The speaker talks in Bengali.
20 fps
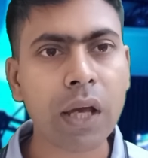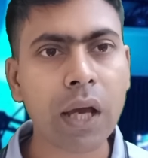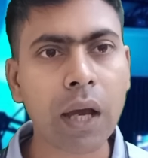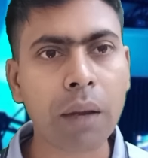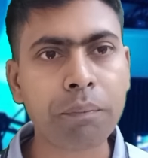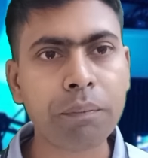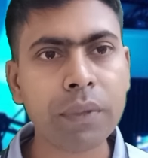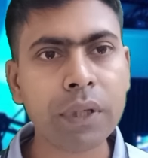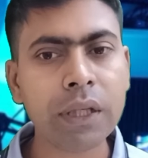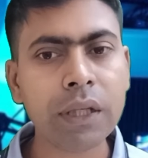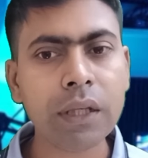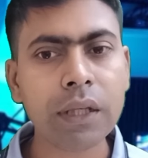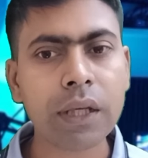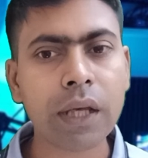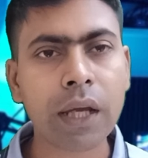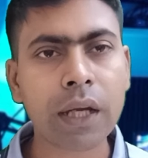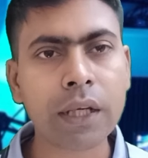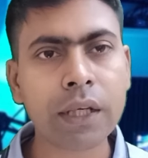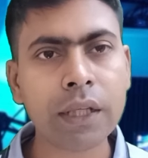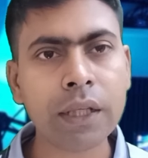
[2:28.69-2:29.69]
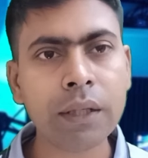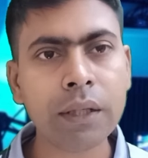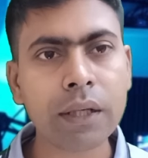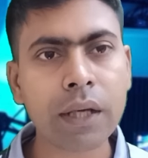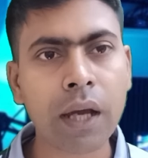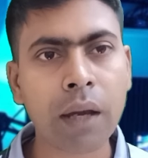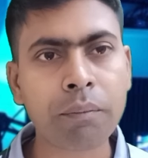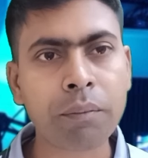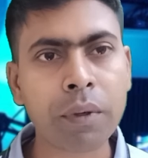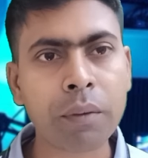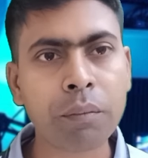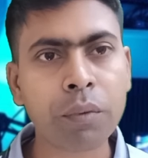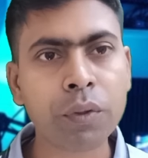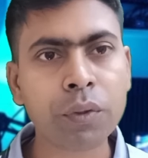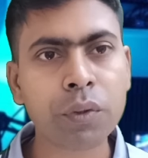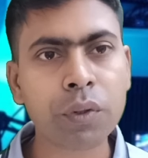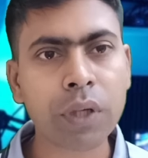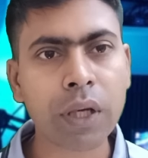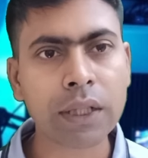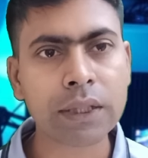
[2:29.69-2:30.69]
আপনি একটি আপনার
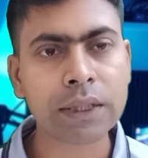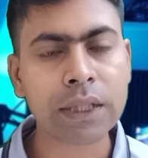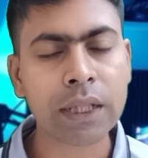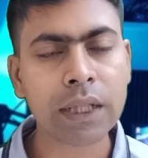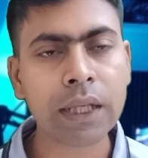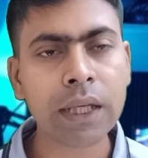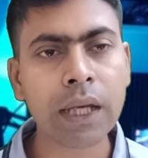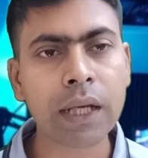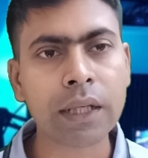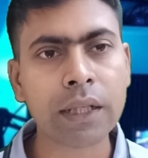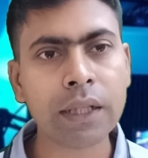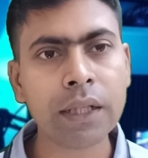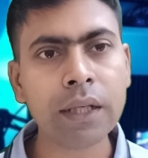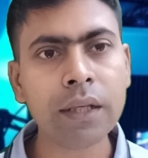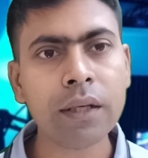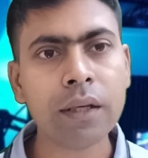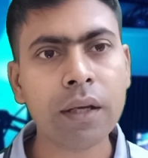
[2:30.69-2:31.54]
বন্ধুর কাছ থেকে একটি